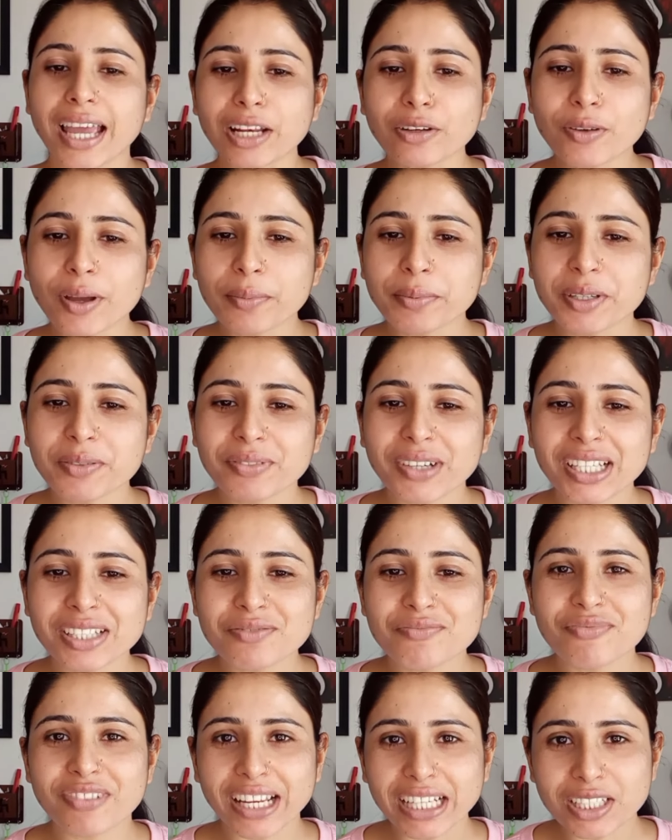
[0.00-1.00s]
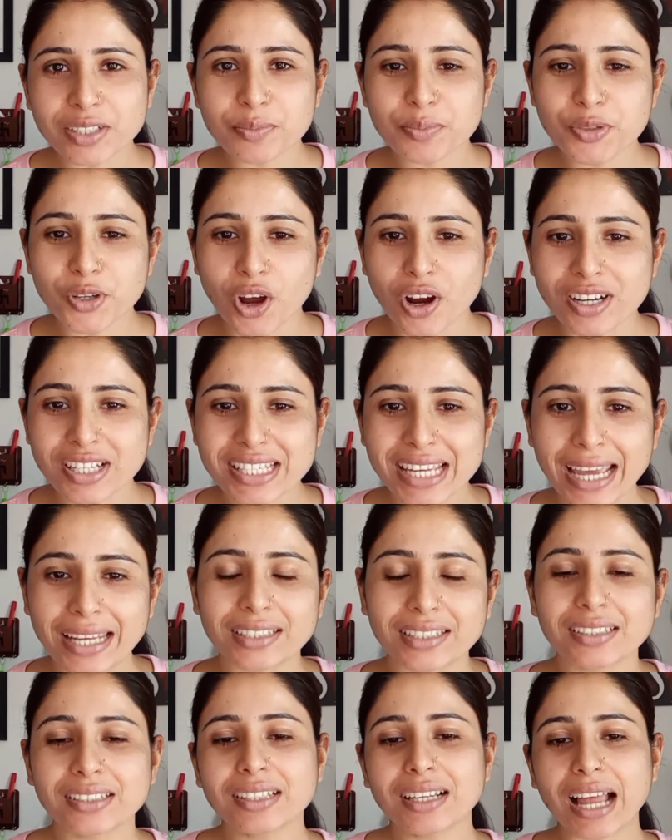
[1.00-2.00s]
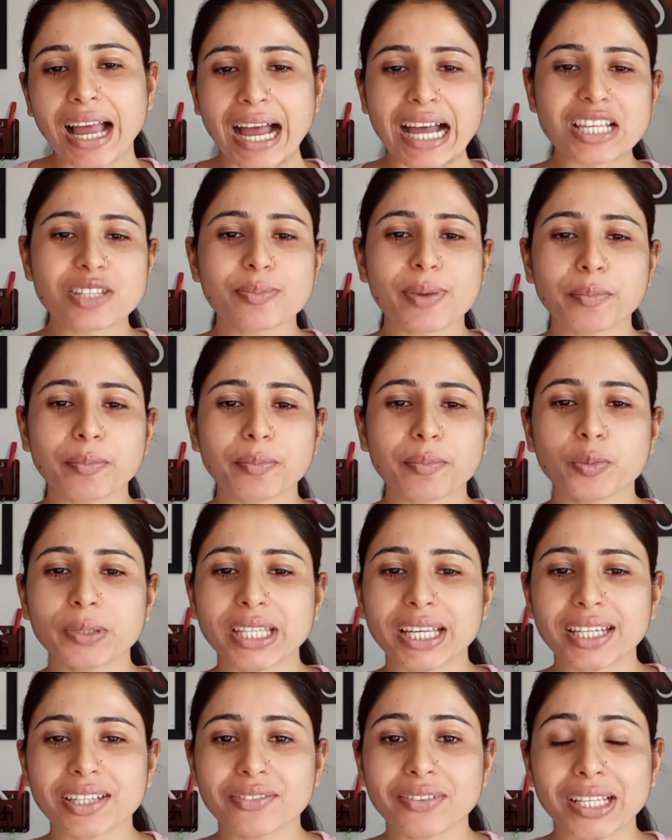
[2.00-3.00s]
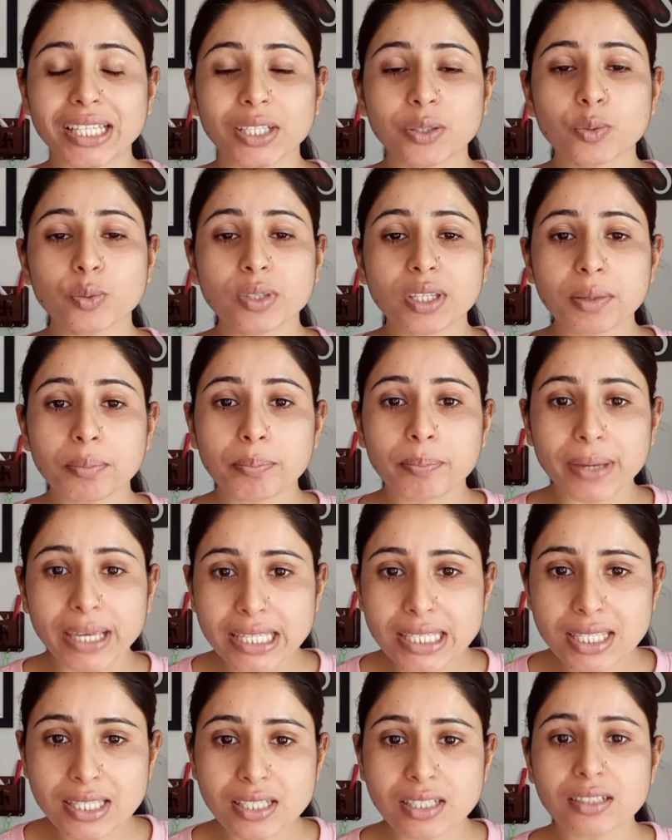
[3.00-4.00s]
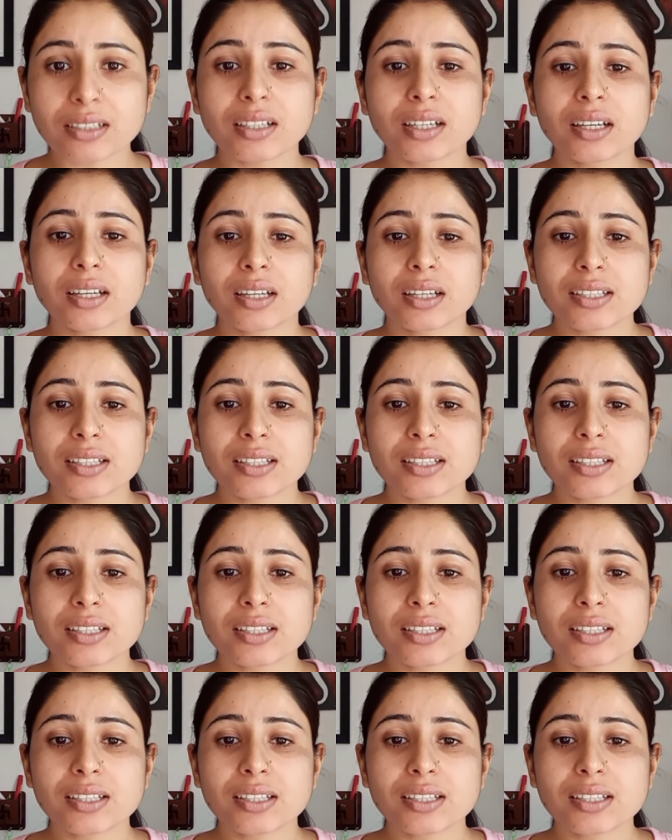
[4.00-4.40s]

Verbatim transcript: हेलो एवरीवन वेलकम टू आवर चैनल आज मैं आपको बताने वाली हूँ कि बेस्ट